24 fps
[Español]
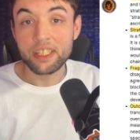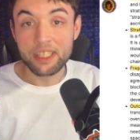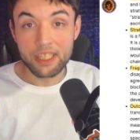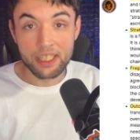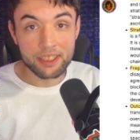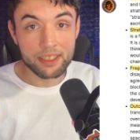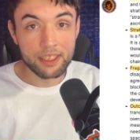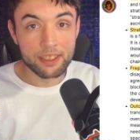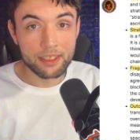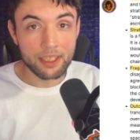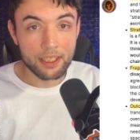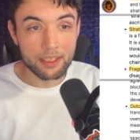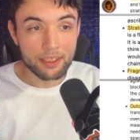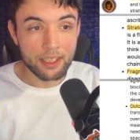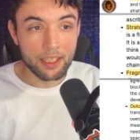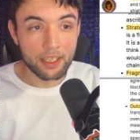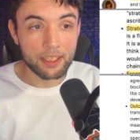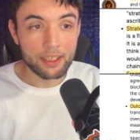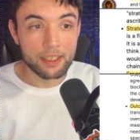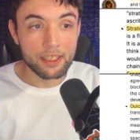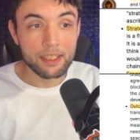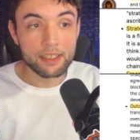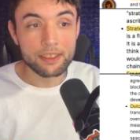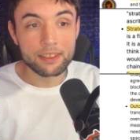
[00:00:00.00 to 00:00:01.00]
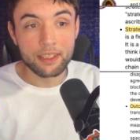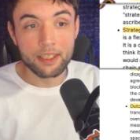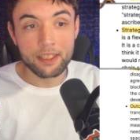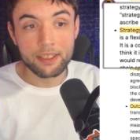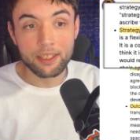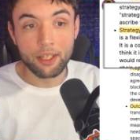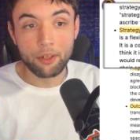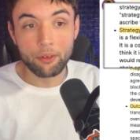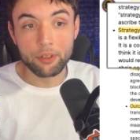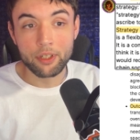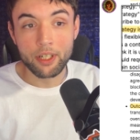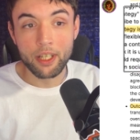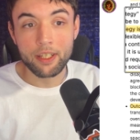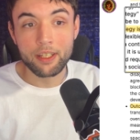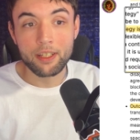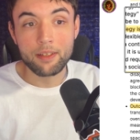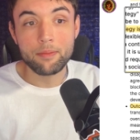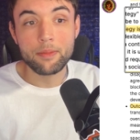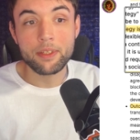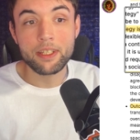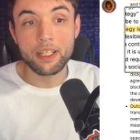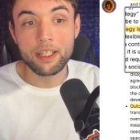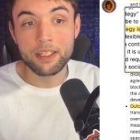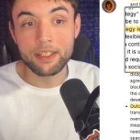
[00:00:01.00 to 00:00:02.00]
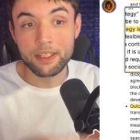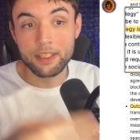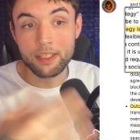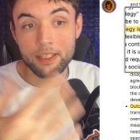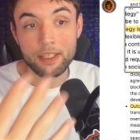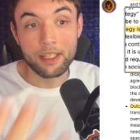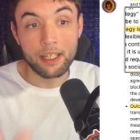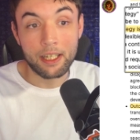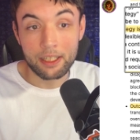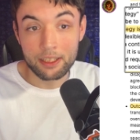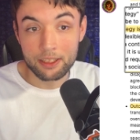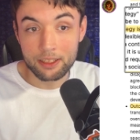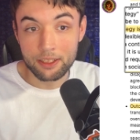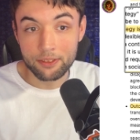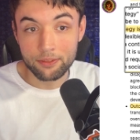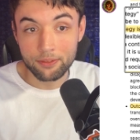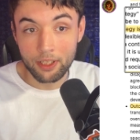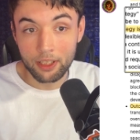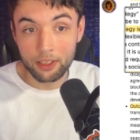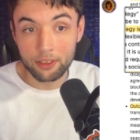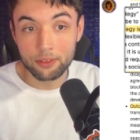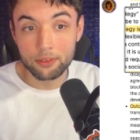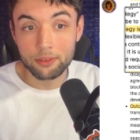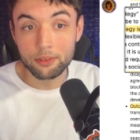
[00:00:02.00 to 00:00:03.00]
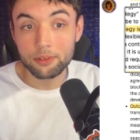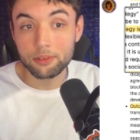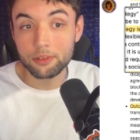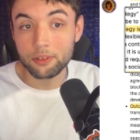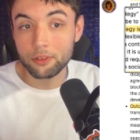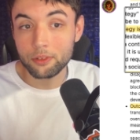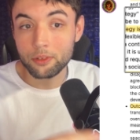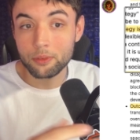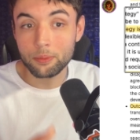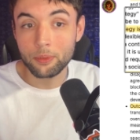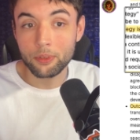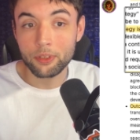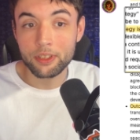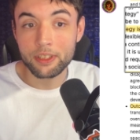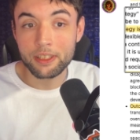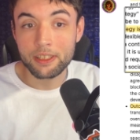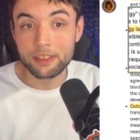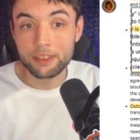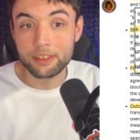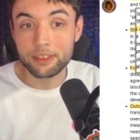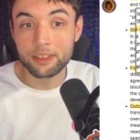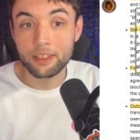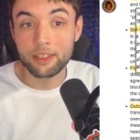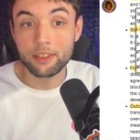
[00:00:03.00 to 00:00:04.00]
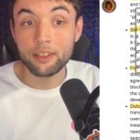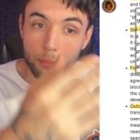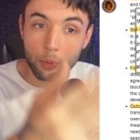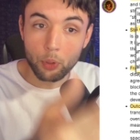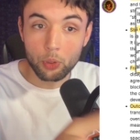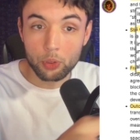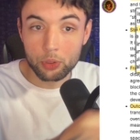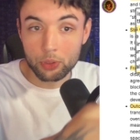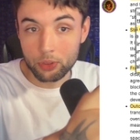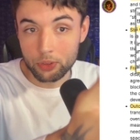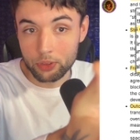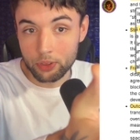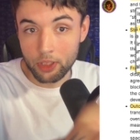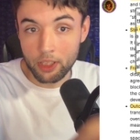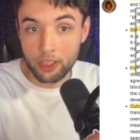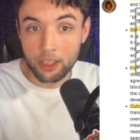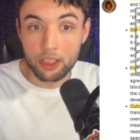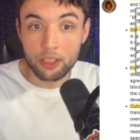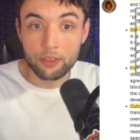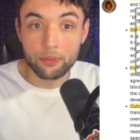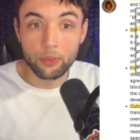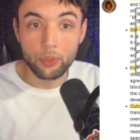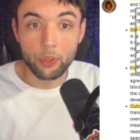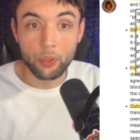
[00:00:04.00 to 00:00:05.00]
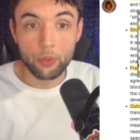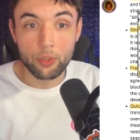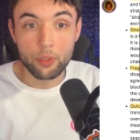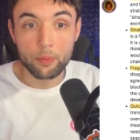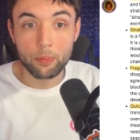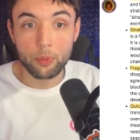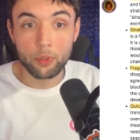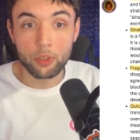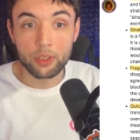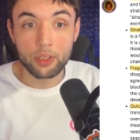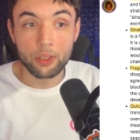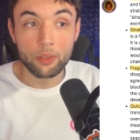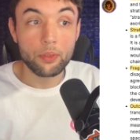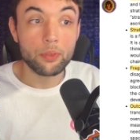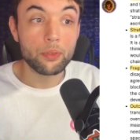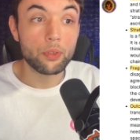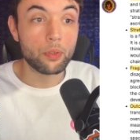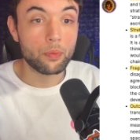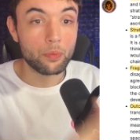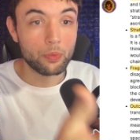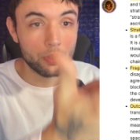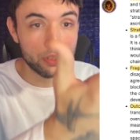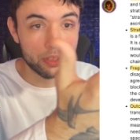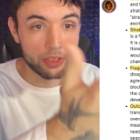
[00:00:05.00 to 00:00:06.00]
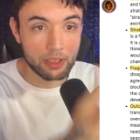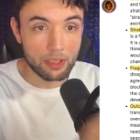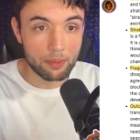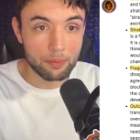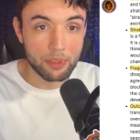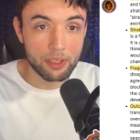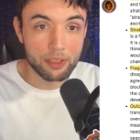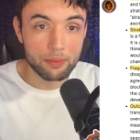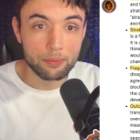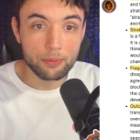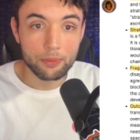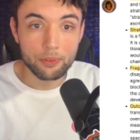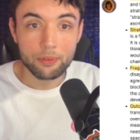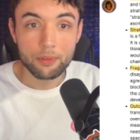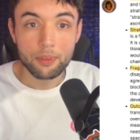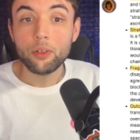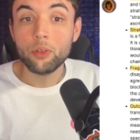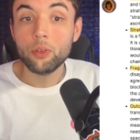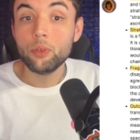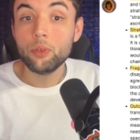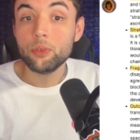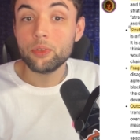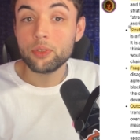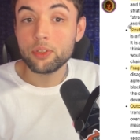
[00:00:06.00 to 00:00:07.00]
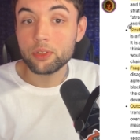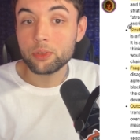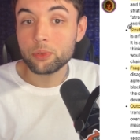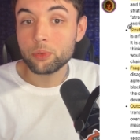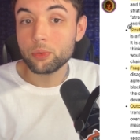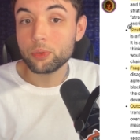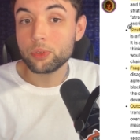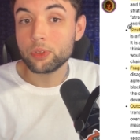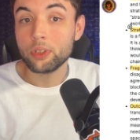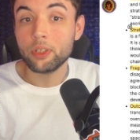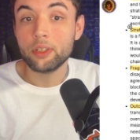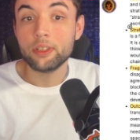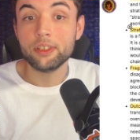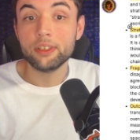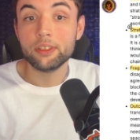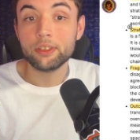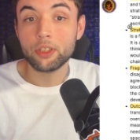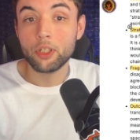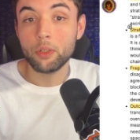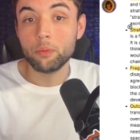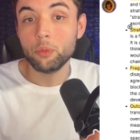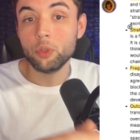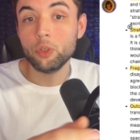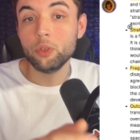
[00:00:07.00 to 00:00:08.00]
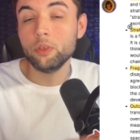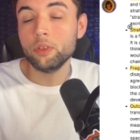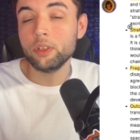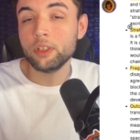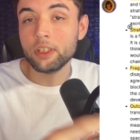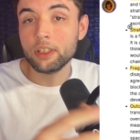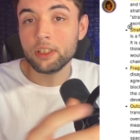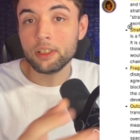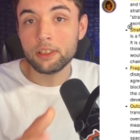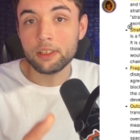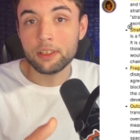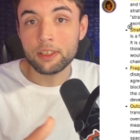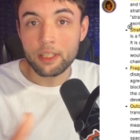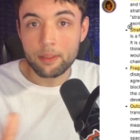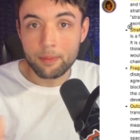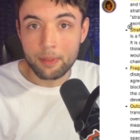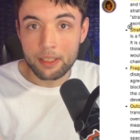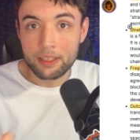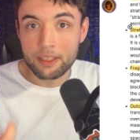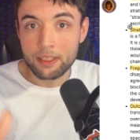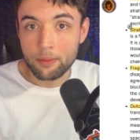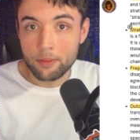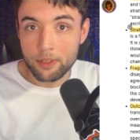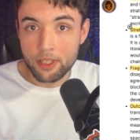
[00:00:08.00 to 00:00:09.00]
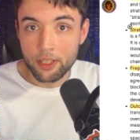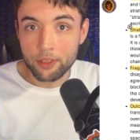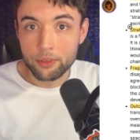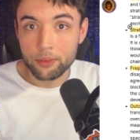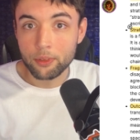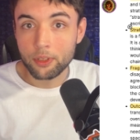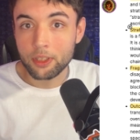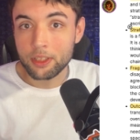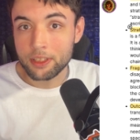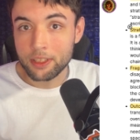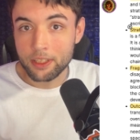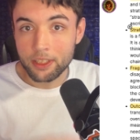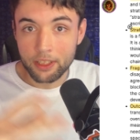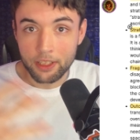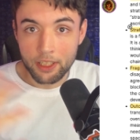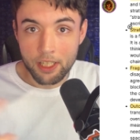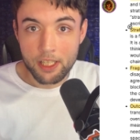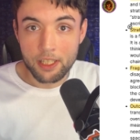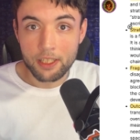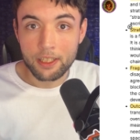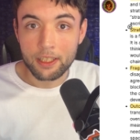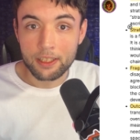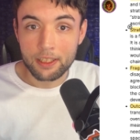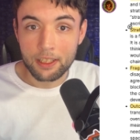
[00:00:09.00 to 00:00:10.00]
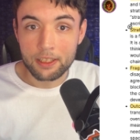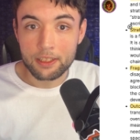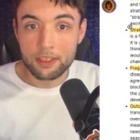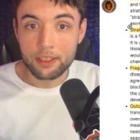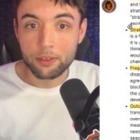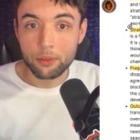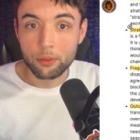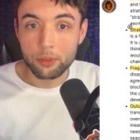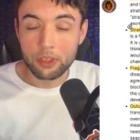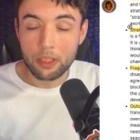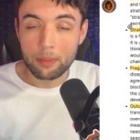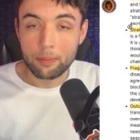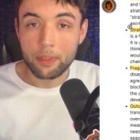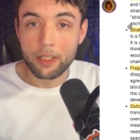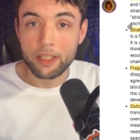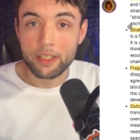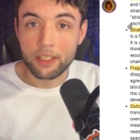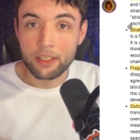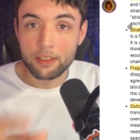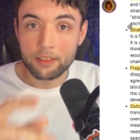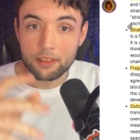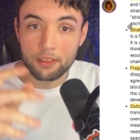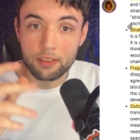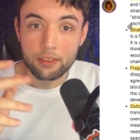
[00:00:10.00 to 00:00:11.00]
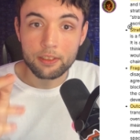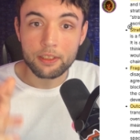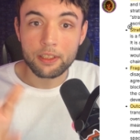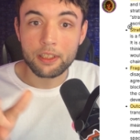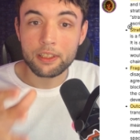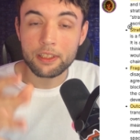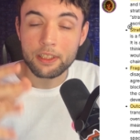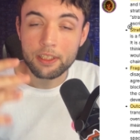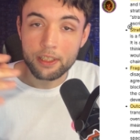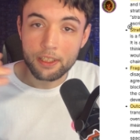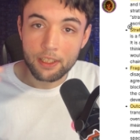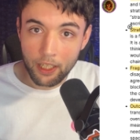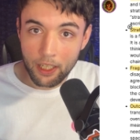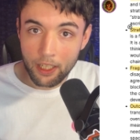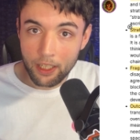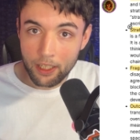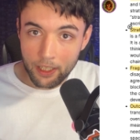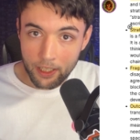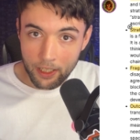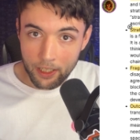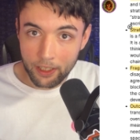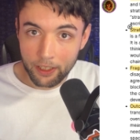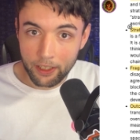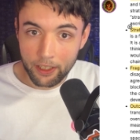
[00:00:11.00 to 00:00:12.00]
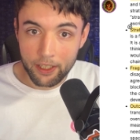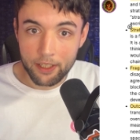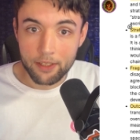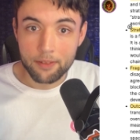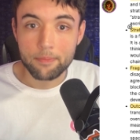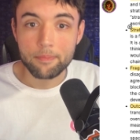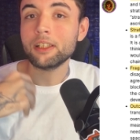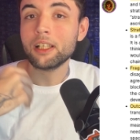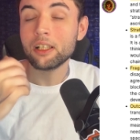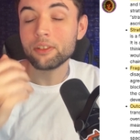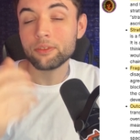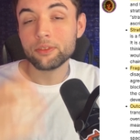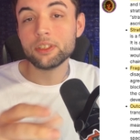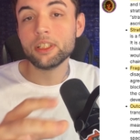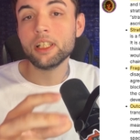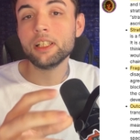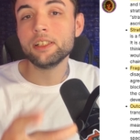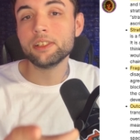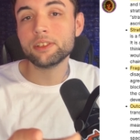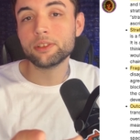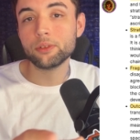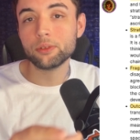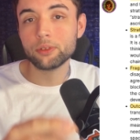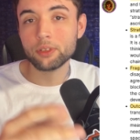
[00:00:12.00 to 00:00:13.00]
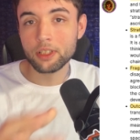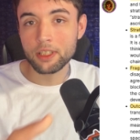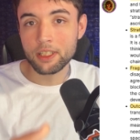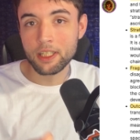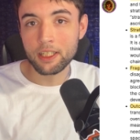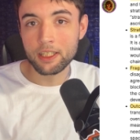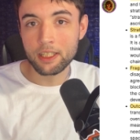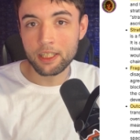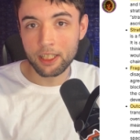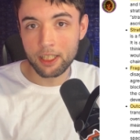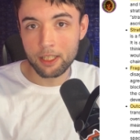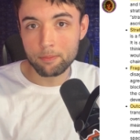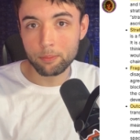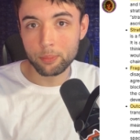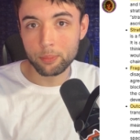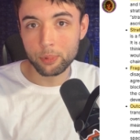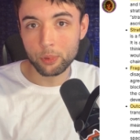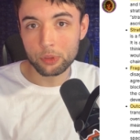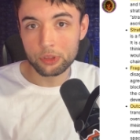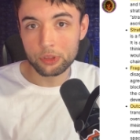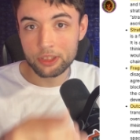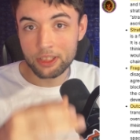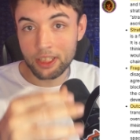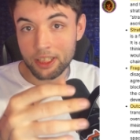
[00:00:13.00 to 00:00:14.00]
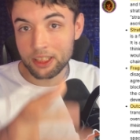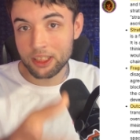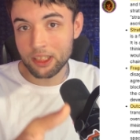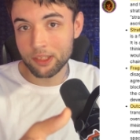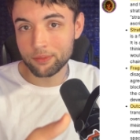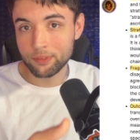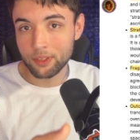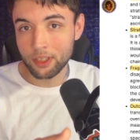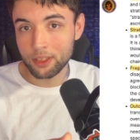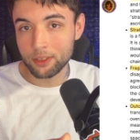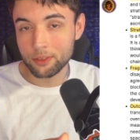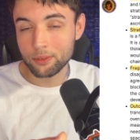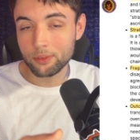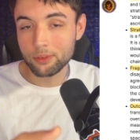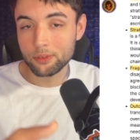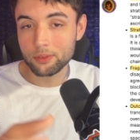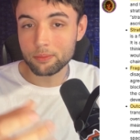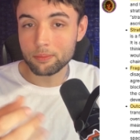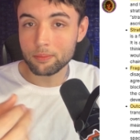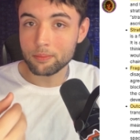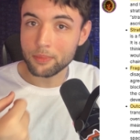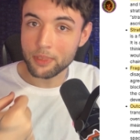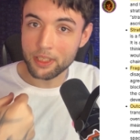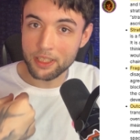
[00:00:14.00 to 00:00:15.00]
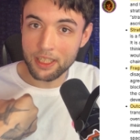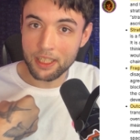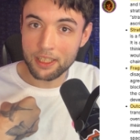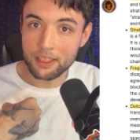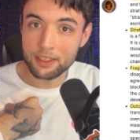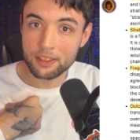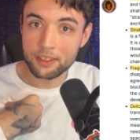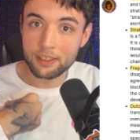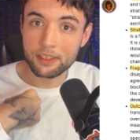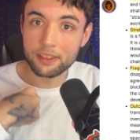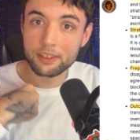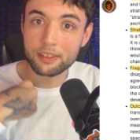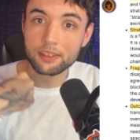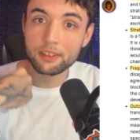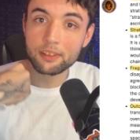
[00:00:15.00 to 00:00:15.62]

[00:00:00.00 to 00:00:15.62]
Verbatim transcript: y esta estrategia está desarrollada mediante artefactos como podrían ser posts en el foro de Polkadot, como este mismo, o discusiones como el debate abierto que tienen en el canal de Marian del de AAG. Al final estos serían ejemplos de artefactos mediante